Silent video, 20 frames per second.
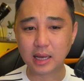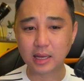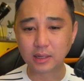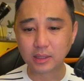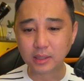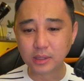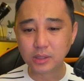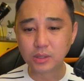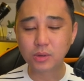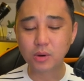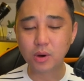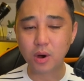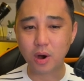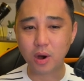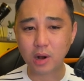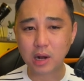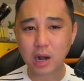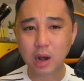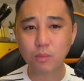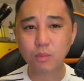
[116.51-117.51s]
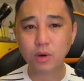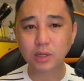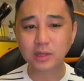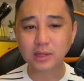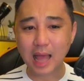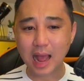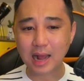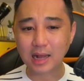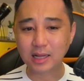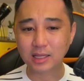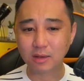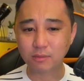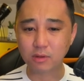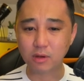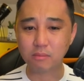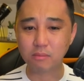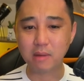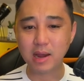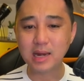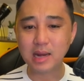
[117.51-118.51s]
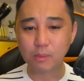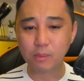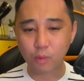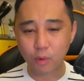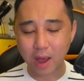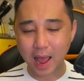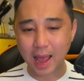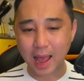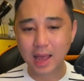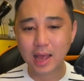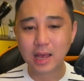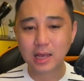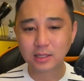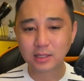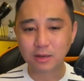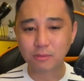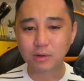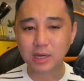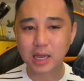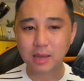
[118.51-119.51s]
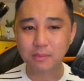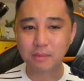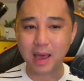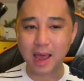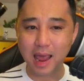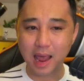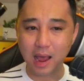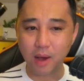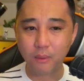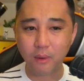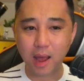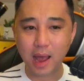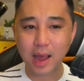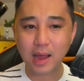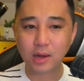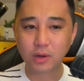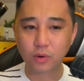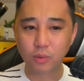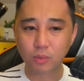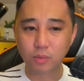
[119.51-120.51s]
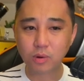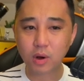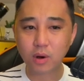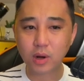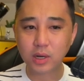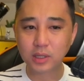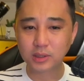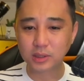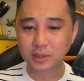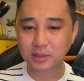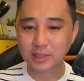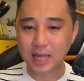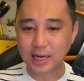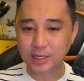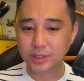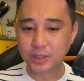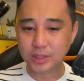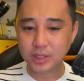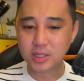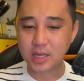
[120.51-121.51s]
lương của họ không có tăng trong vòng mấy năm qua trong khi mà hàng hóa cũng có cái sự tăng trưởng